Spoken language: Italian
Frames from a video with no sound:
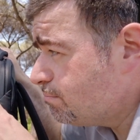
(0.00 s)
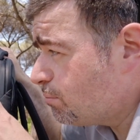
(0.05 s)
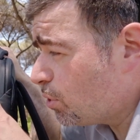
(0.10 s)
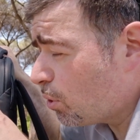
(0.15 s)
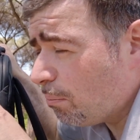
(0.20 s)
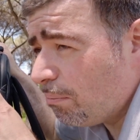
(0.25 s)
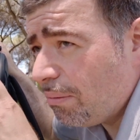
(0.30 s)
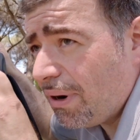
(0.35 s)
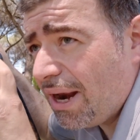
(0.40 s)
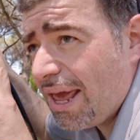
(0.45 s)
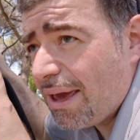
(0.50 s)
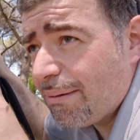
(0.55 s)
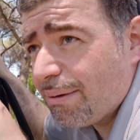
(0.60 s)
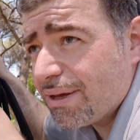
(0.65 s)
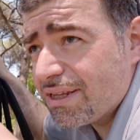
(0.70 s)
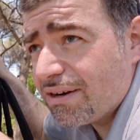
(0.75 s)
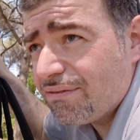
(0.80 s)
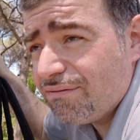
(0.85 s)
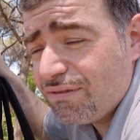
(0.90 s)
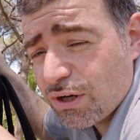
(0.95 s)

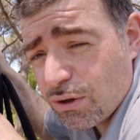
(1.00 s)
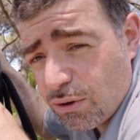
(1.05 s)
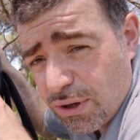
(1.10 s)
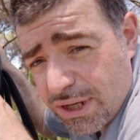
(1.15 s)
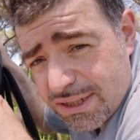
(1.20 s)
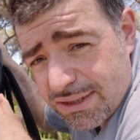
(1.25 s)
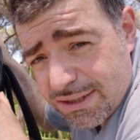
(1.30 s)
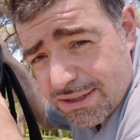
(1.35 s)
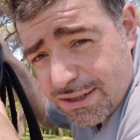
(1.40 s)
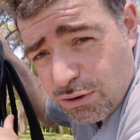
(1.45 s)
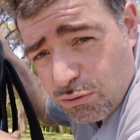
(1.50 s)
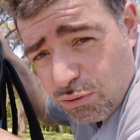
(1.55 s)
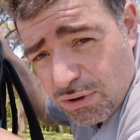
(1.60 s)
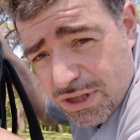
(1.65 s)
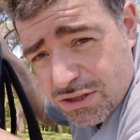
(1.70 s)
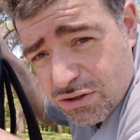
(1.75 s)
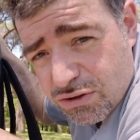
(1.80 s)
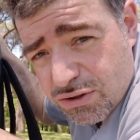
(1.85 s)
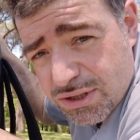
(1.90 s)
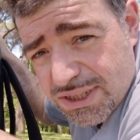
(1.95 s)
problema tra virgolette di
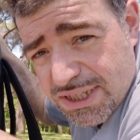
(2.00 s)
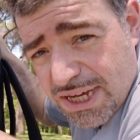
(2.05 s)
questo